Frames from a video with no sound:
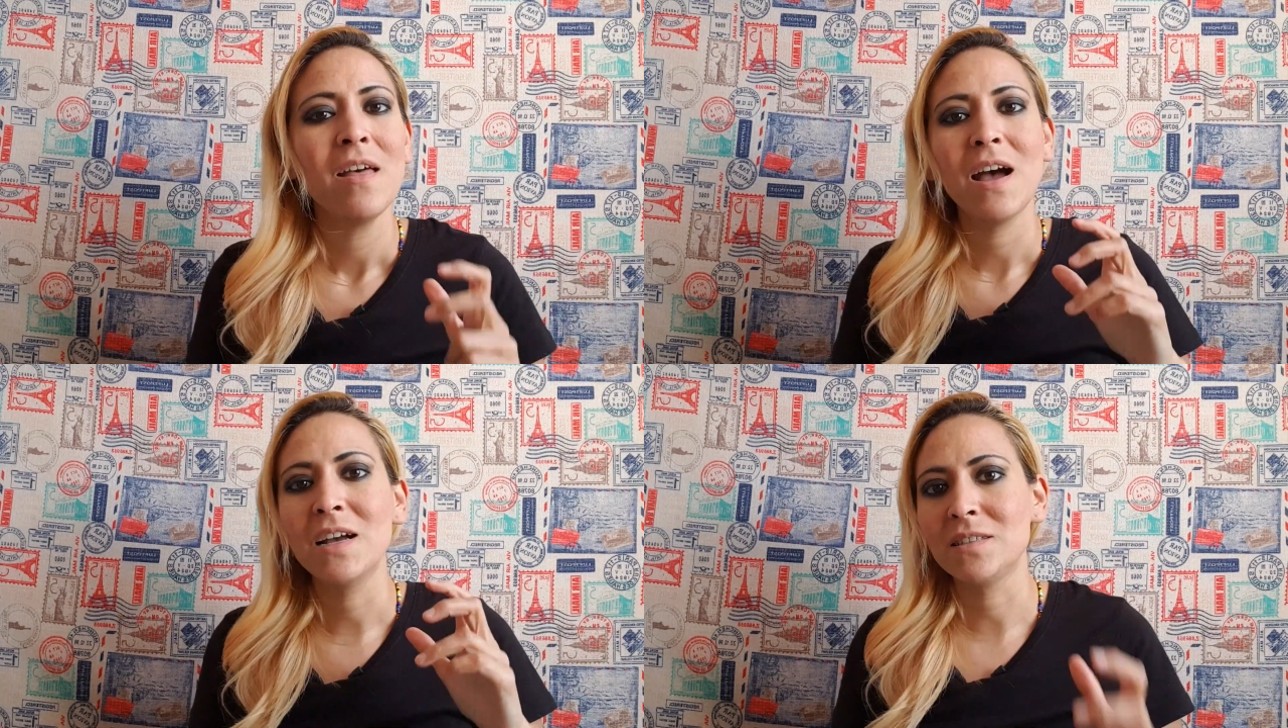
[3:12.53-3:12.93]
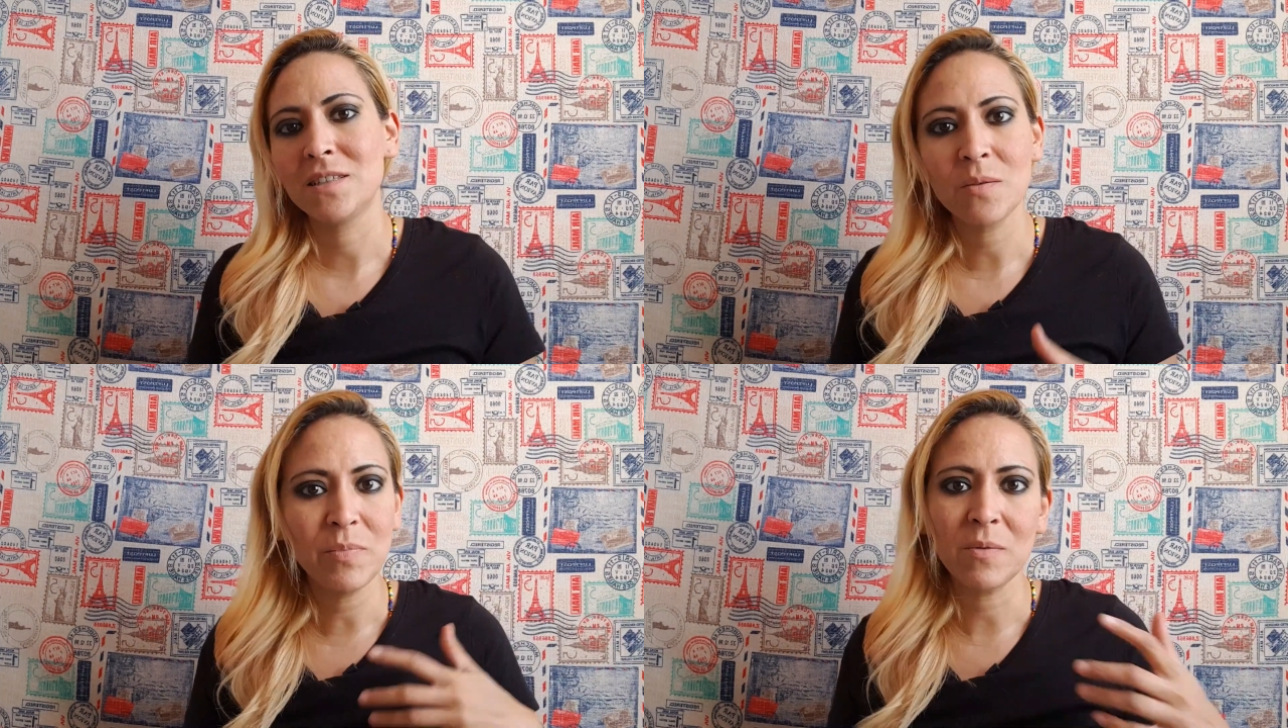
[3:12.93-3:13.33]
a
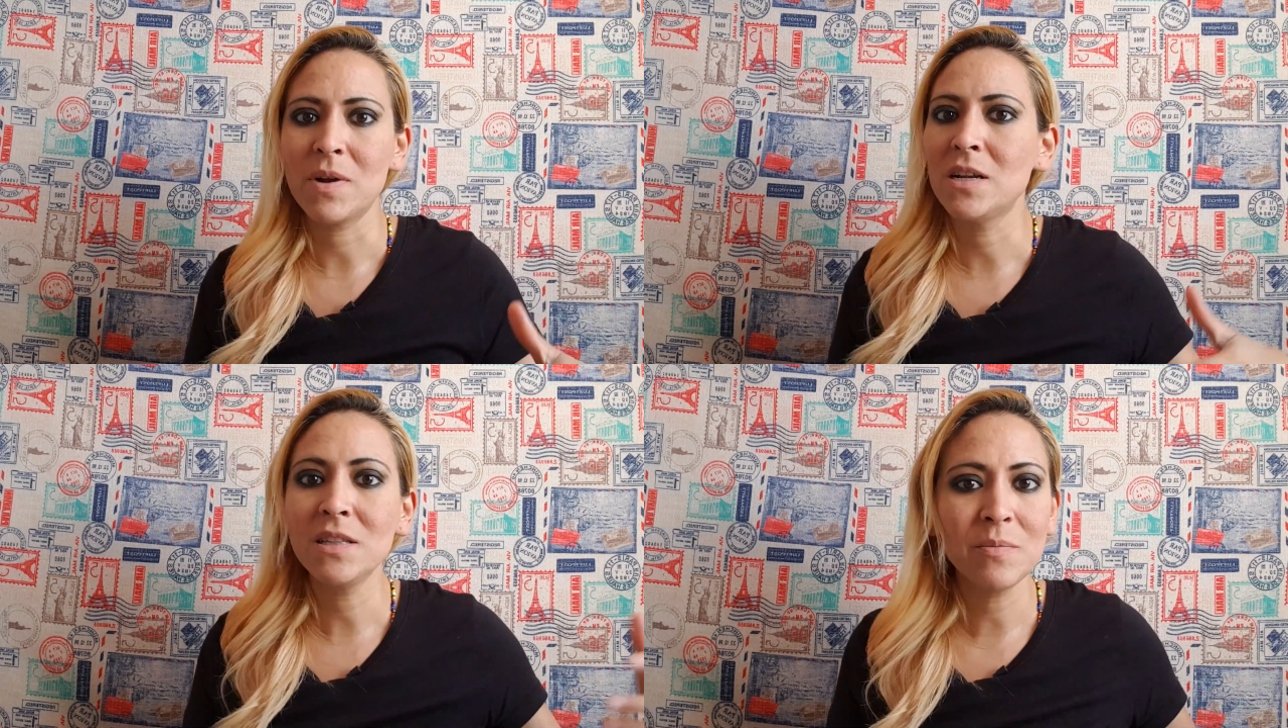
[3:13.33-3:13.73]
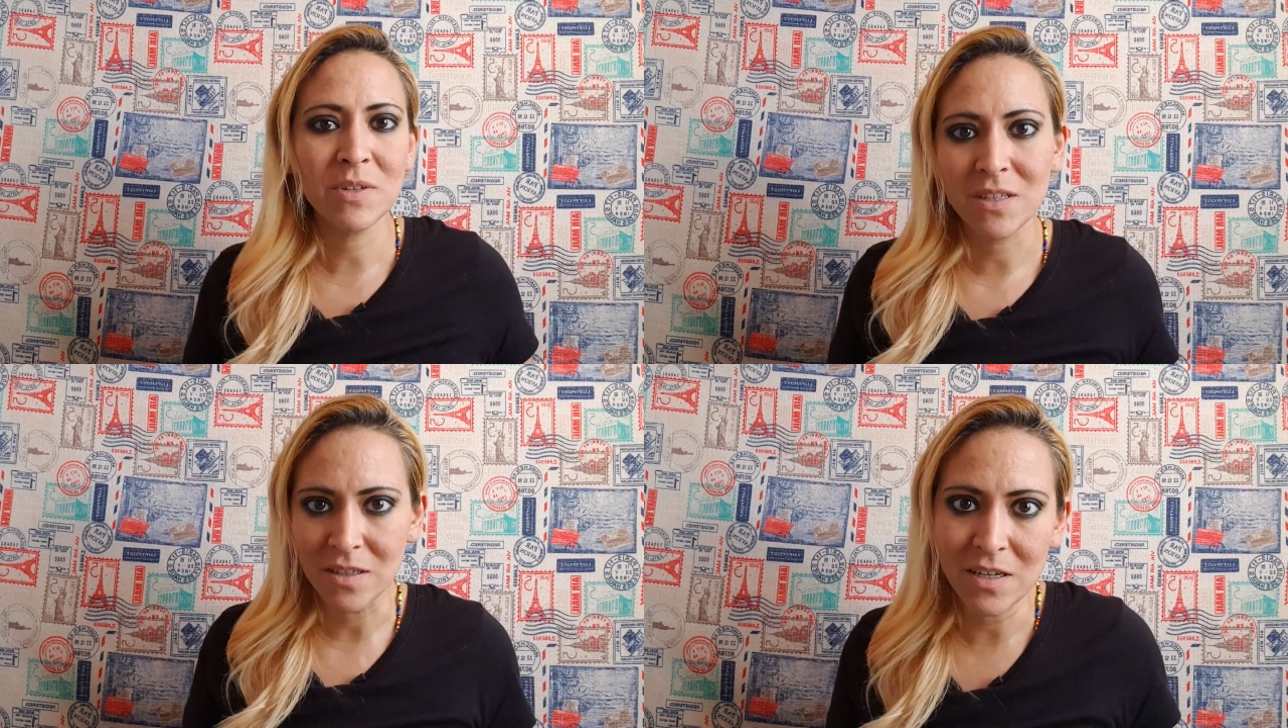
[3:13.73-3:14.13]
estar
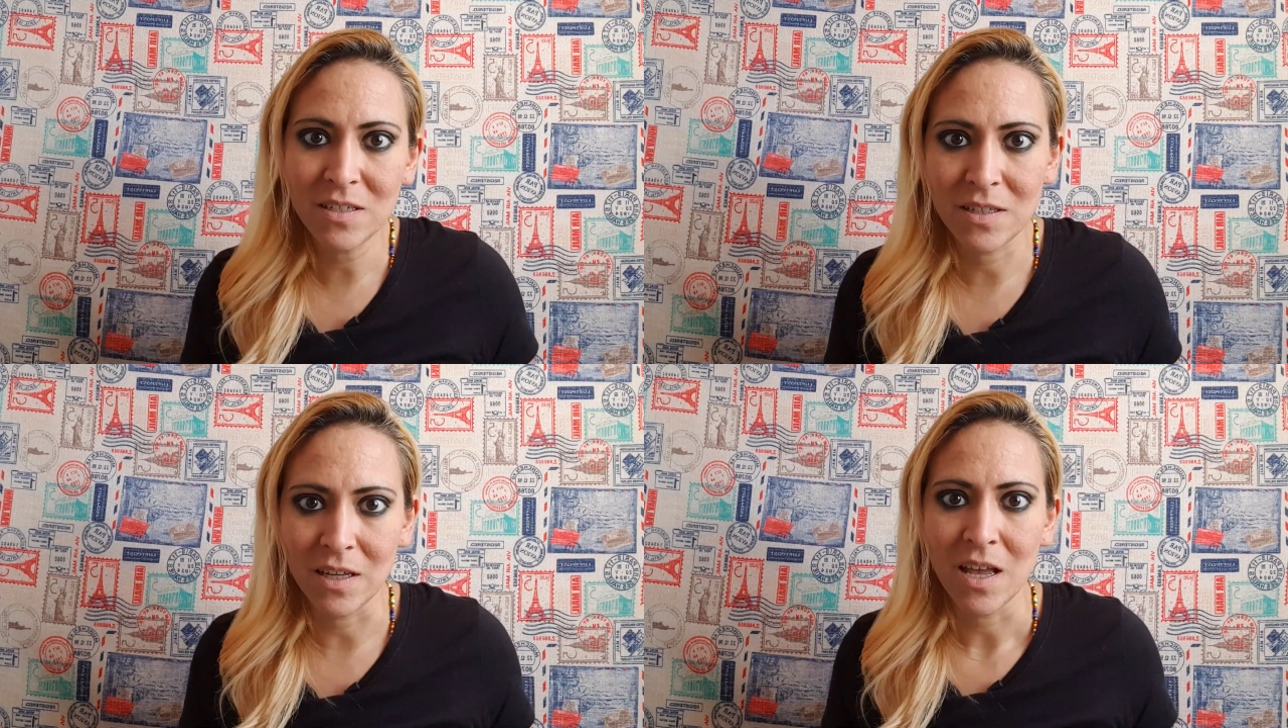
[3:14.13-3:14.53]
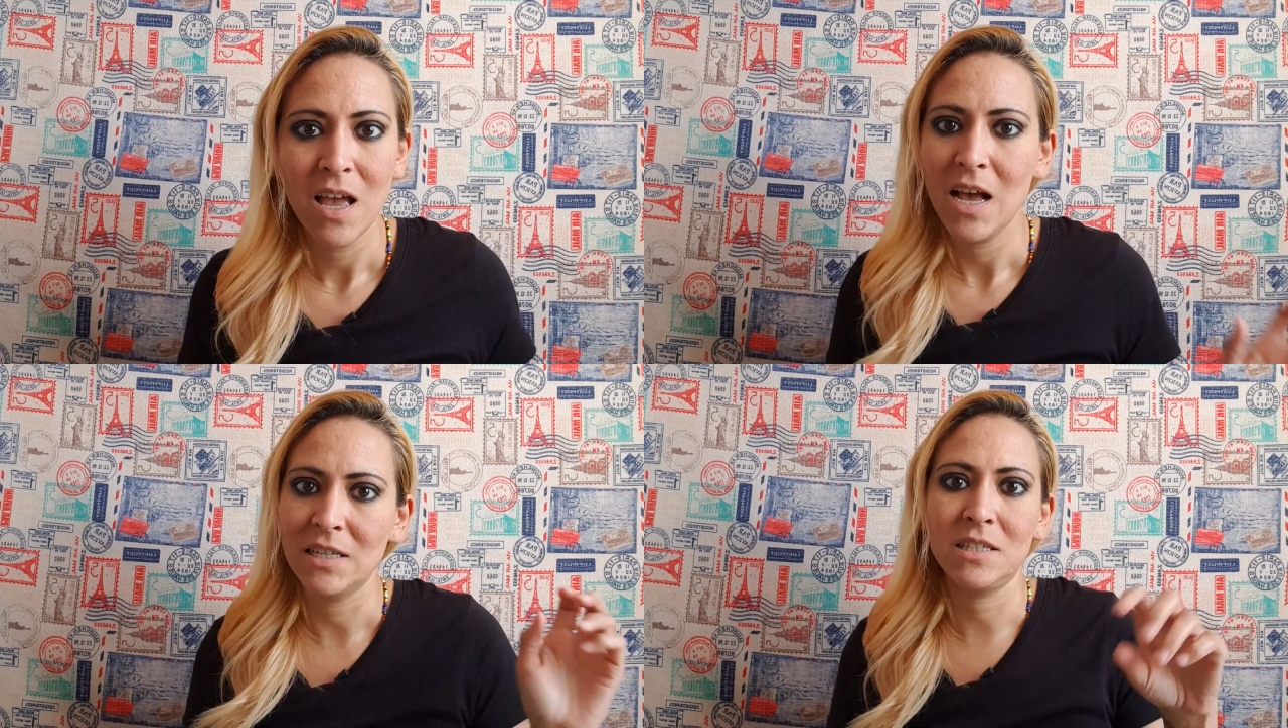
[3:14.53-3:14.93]
permanentemente triste,
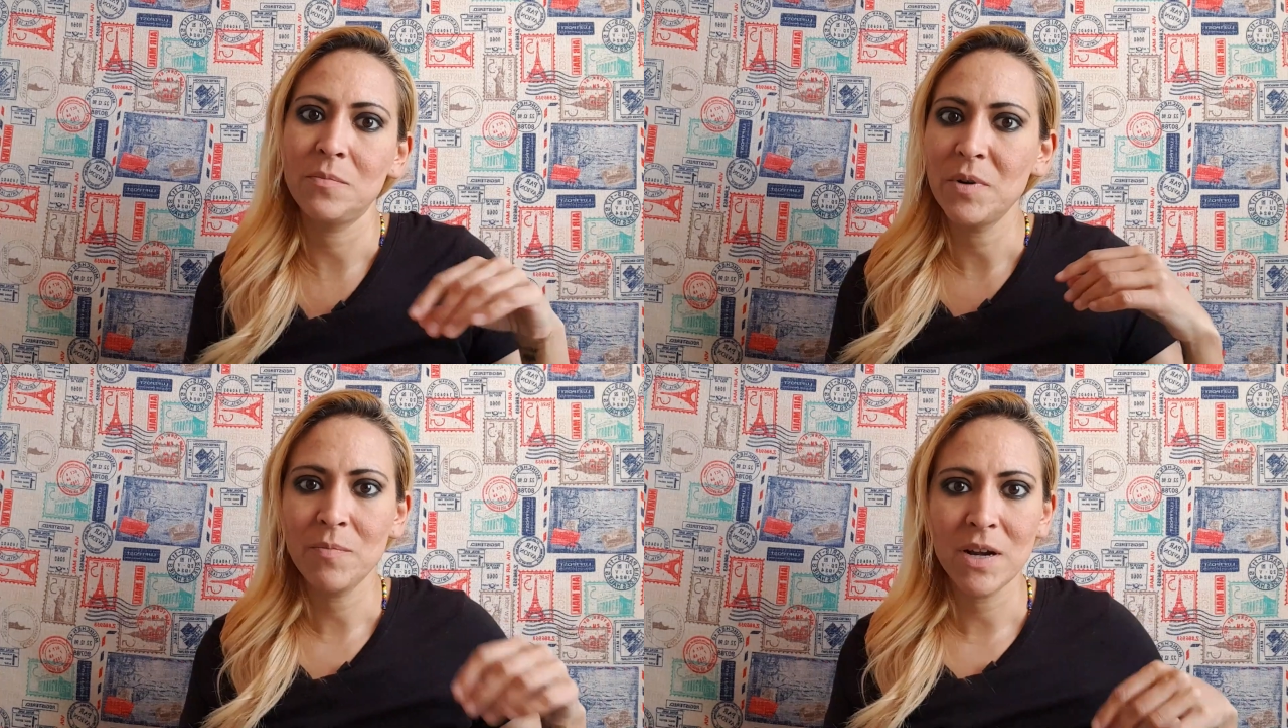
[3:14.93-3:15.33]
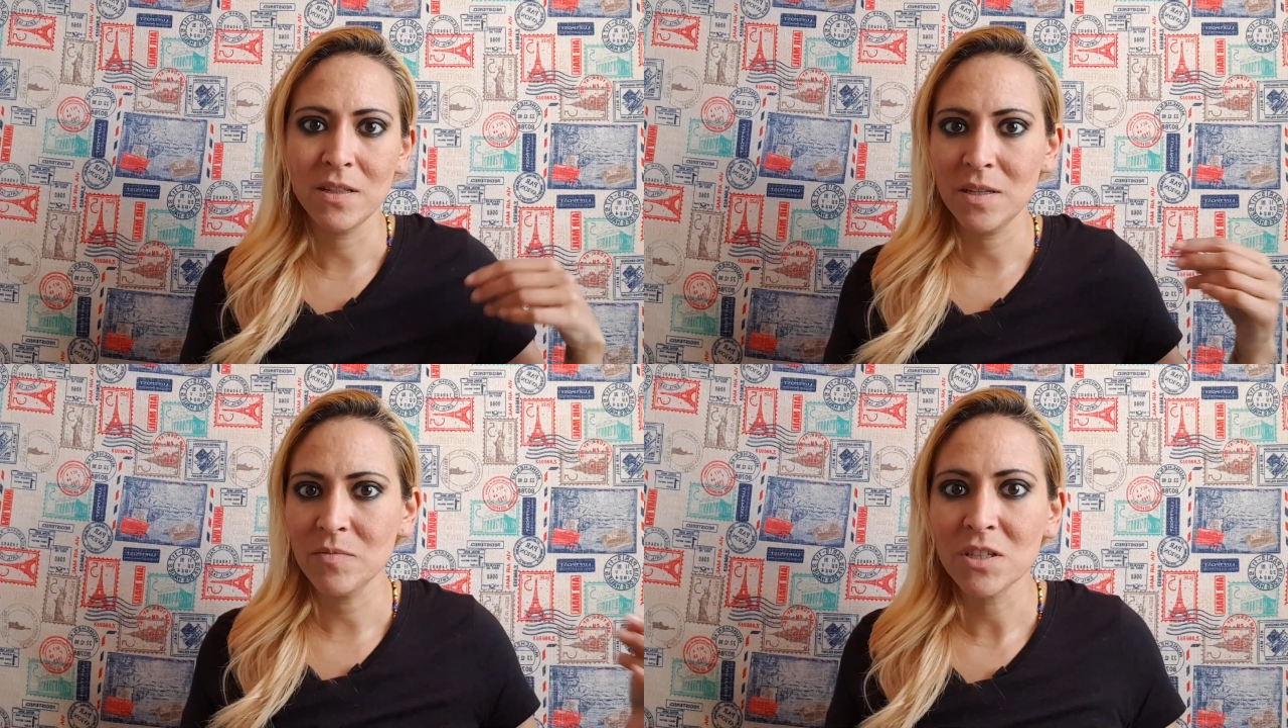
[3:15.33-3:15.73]
a estar
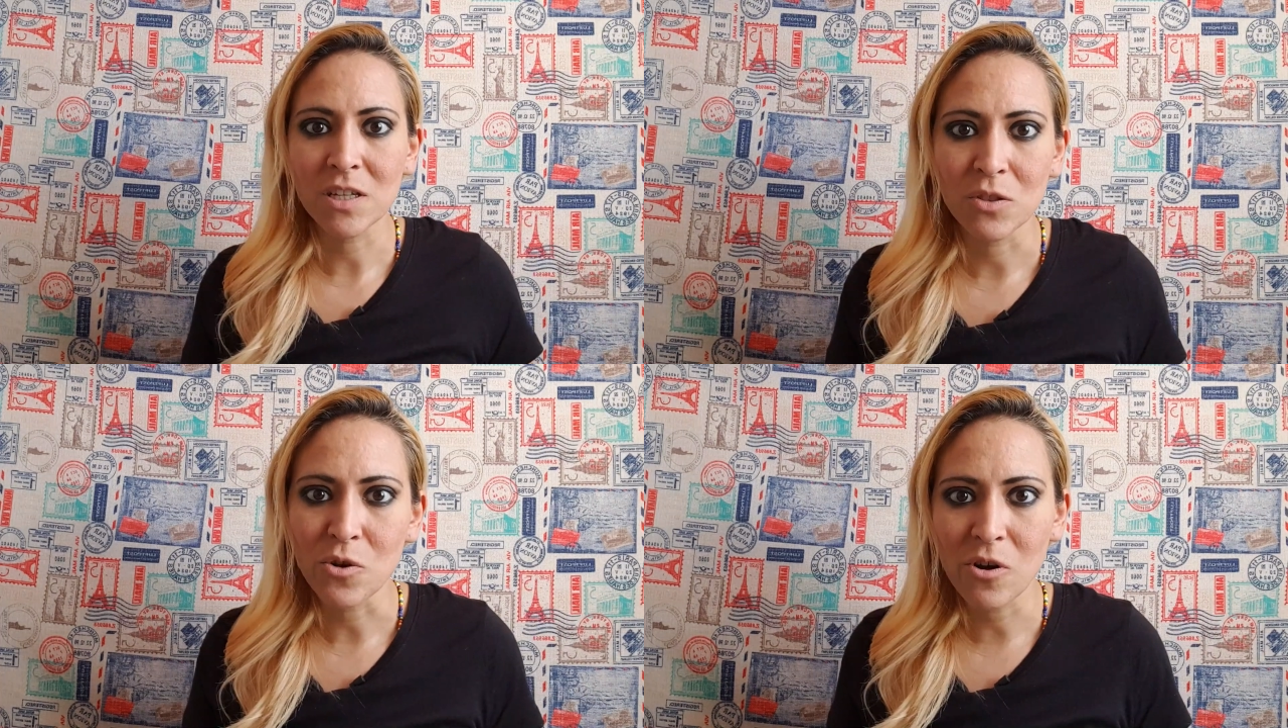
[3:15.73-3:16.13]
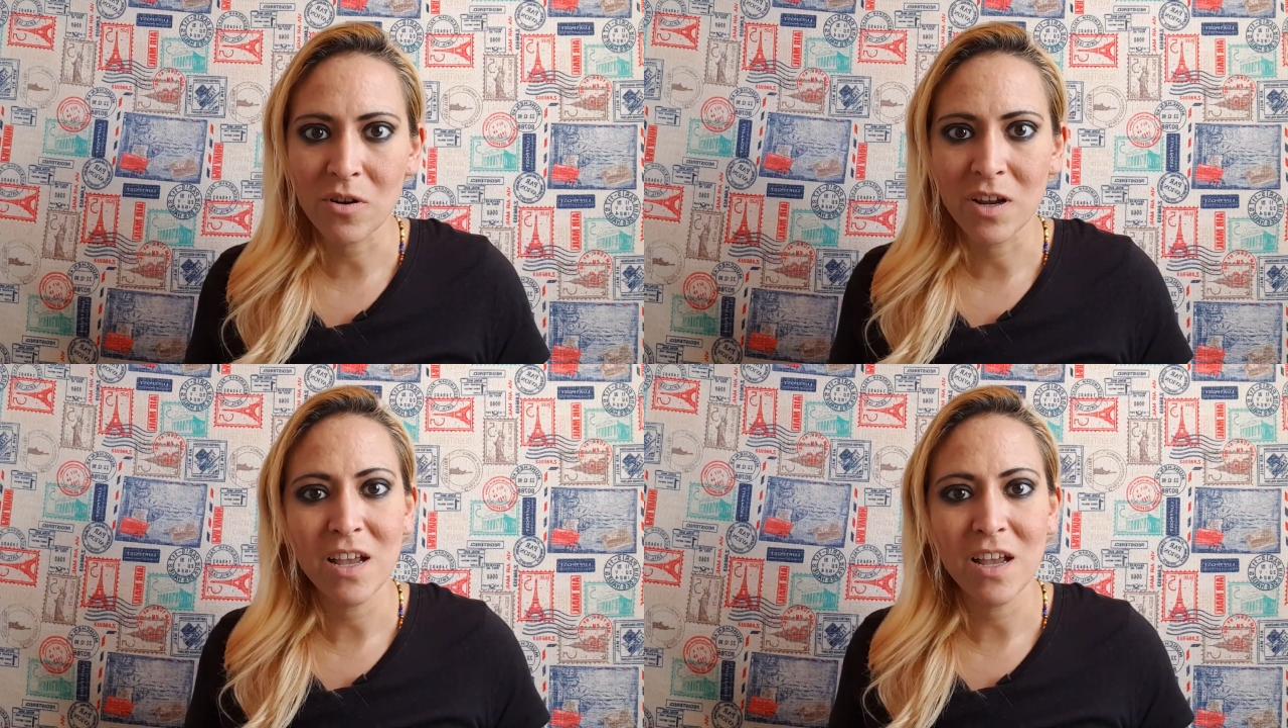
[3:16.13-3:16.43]
permanentemente en dolor.